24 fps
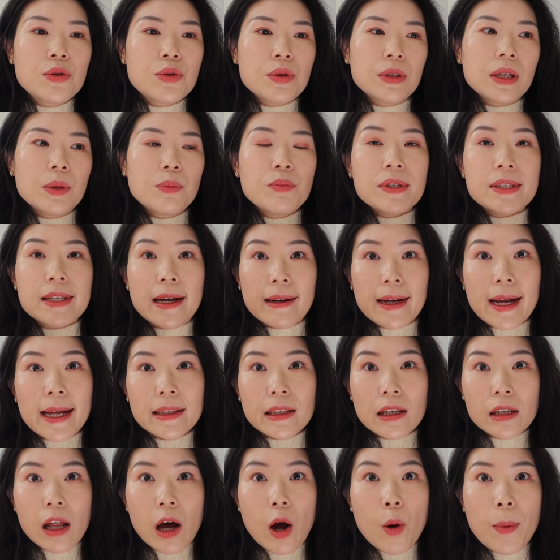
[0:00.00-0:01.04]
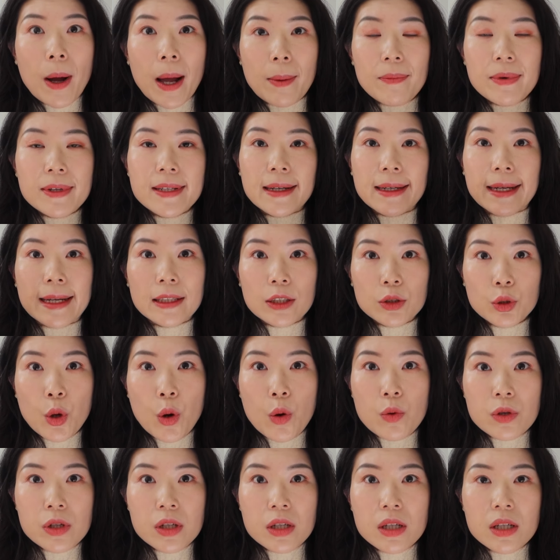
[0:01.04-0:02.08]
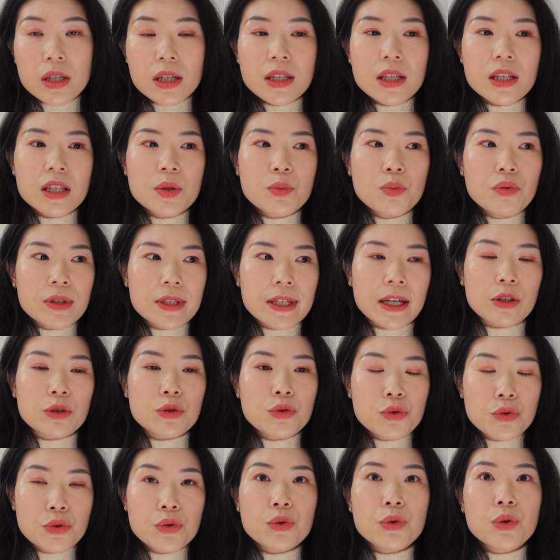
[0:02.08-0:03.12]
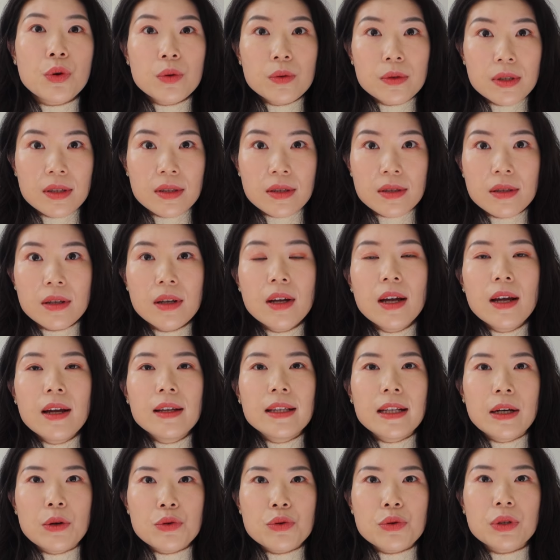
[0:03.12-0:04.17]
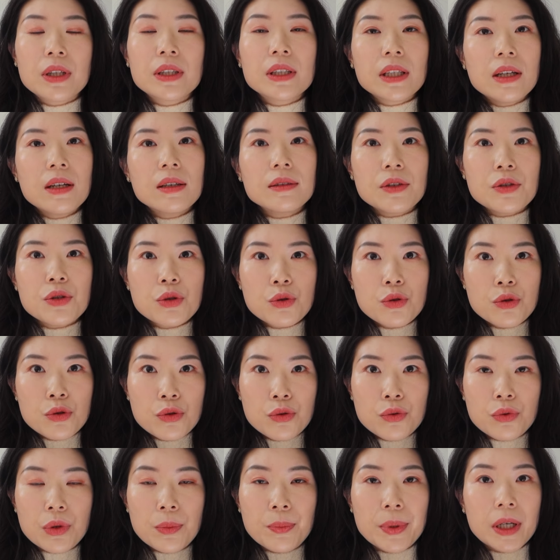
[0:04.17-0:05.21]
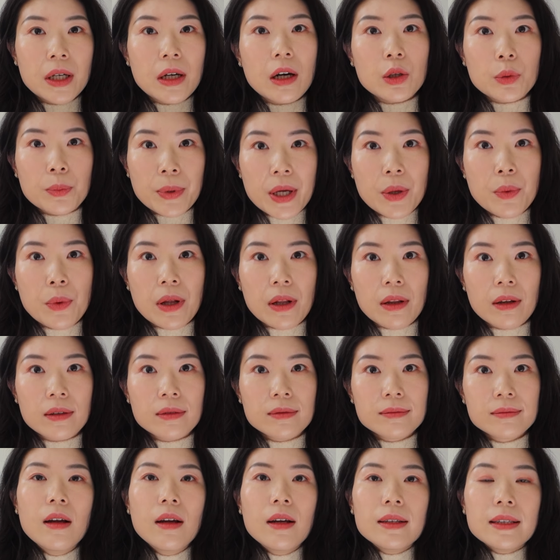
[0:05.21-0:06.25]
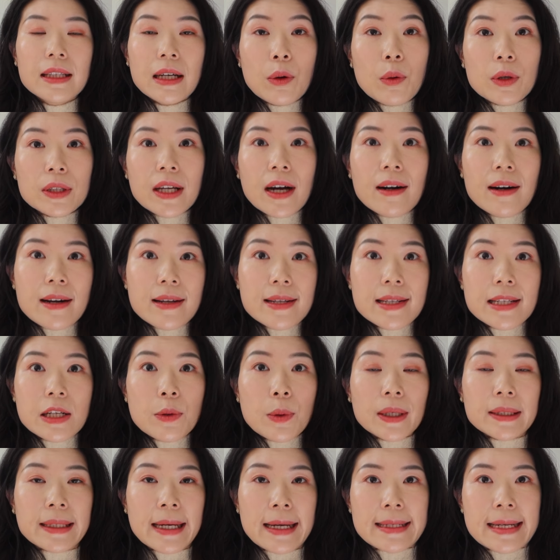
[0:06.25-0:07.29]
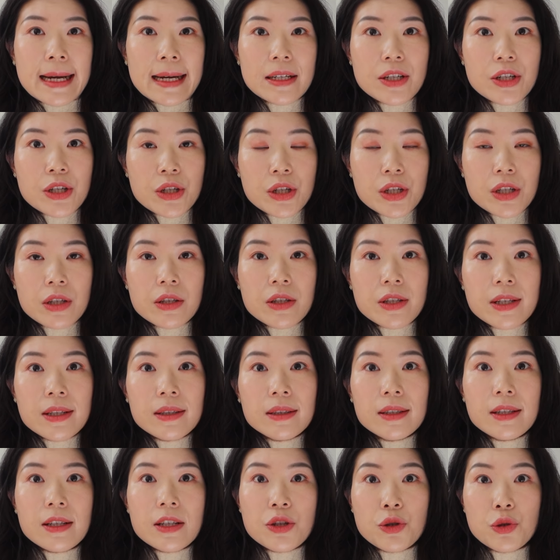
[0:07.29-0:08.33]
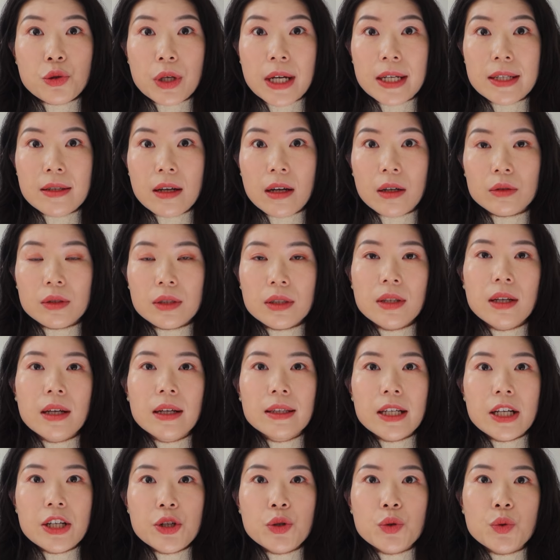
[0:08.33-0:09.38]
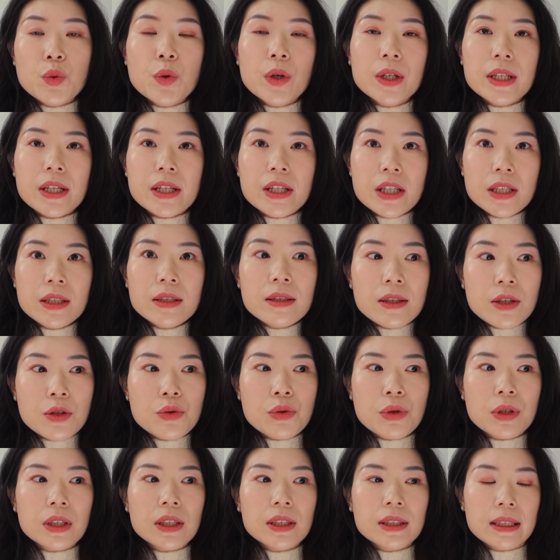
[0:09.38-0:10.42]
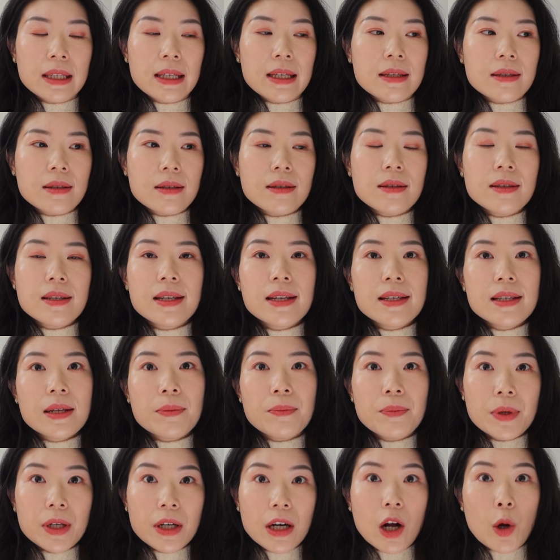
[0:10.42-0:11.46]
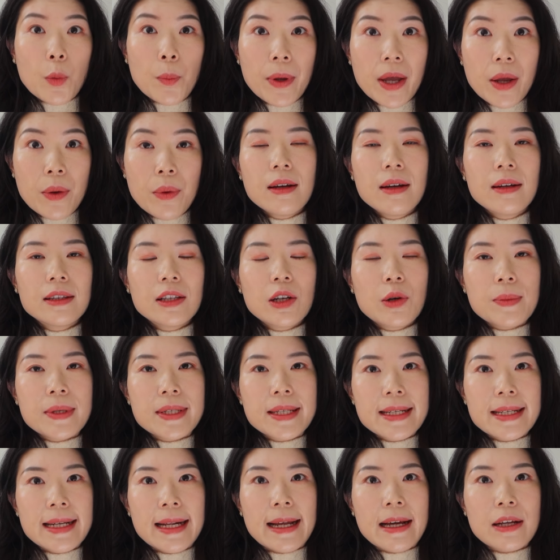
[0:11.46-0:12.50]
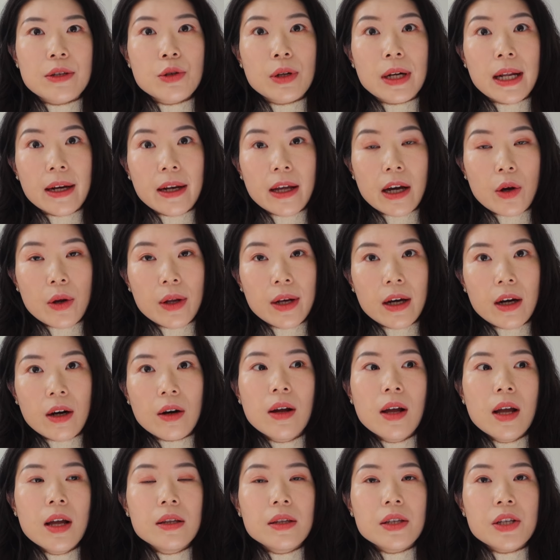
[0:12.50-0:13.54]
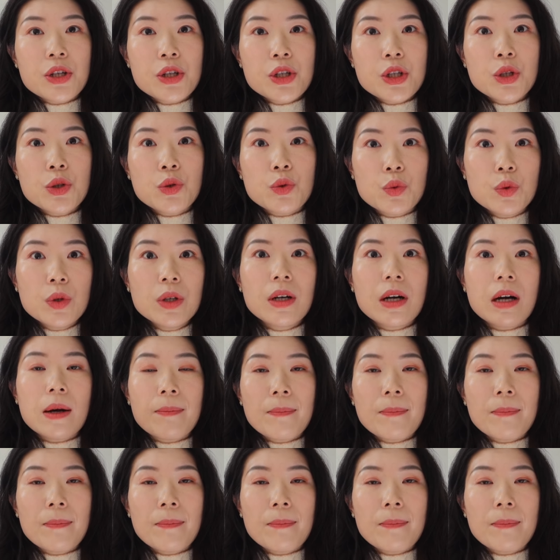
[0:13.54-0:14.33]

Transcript: 觉得不想看到老板，不想看到同事，甚至是不想去公司。那我觉得你可能就是处于 burn out 边缘了。那我当然希望大家只是经历 stress out，但是如果你真的觉得你已经接近 burn out 边缘，那我们接下来就来聊一聊你是如何